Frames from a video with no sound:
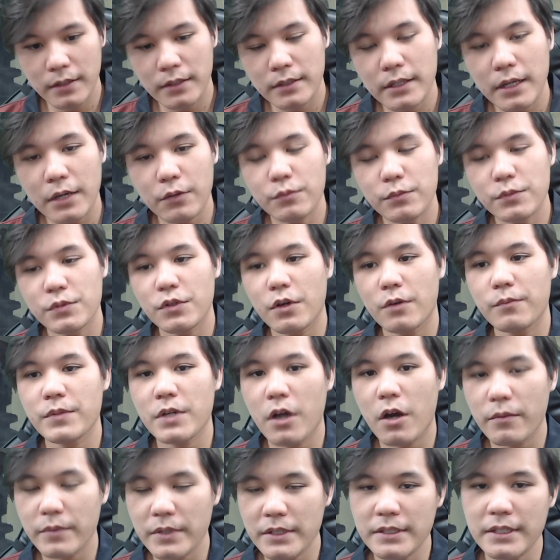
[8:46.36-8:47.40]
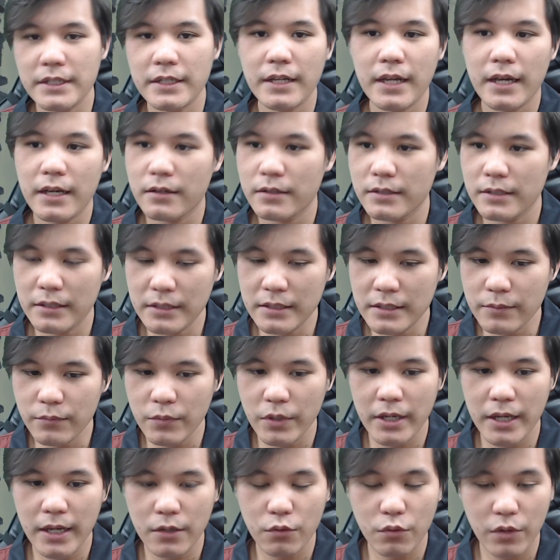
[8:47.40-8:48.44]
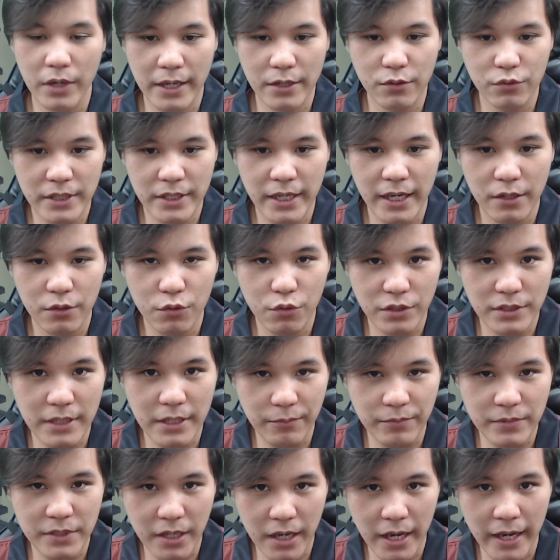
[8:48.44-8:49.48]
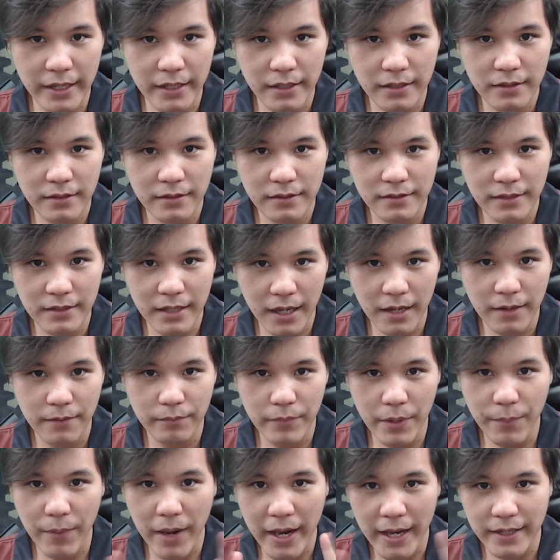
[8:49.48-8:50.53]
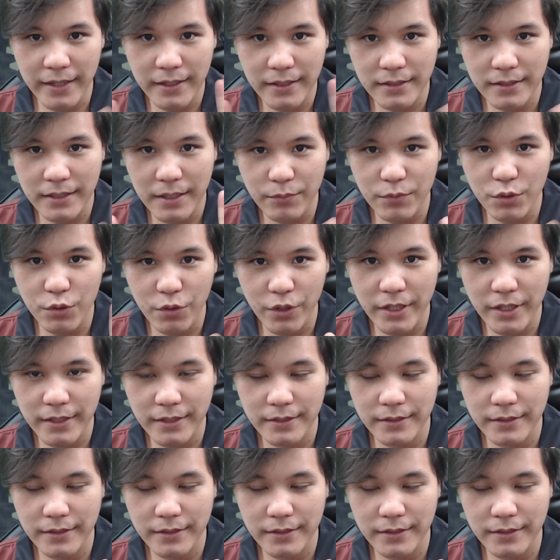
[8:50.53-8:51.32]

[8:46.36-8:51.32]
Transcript: ถ้าคุณผู้ชมชอบจริงๆนะก็อย่าลืมด้วยนะกดไลค์กดแชร์กด Subscribe บ๊าครับทุกคน